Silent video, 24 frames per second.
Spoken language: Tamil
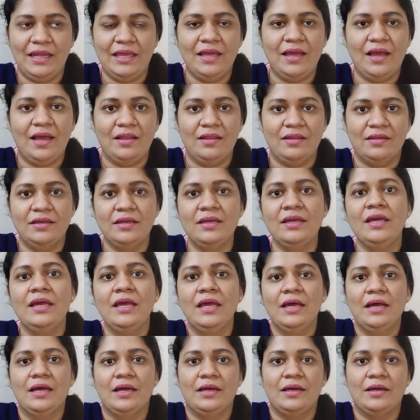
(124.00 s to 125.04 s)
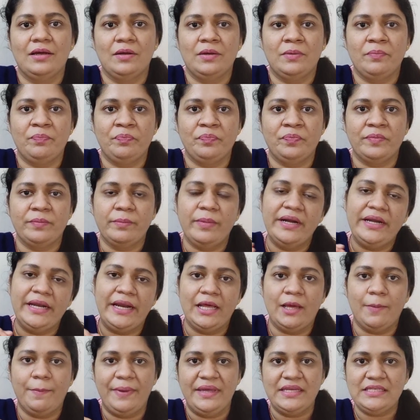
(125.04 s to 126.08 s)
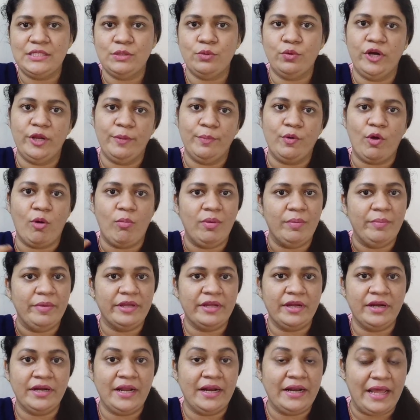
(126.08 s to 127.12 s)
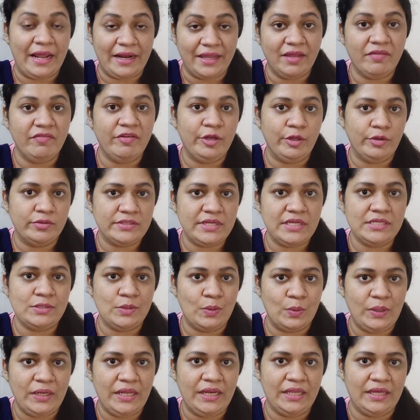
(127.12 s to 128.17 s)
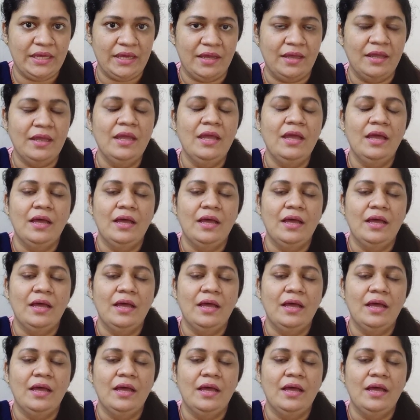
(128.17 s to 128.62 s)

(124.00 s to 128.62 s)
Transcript: தெரியாது பட் எனக்கு பிசிஓடி ப்ராப்ளம் இருக்குது நான் நிறைய வீடியோஸில் சொல்லியிருக்கேன்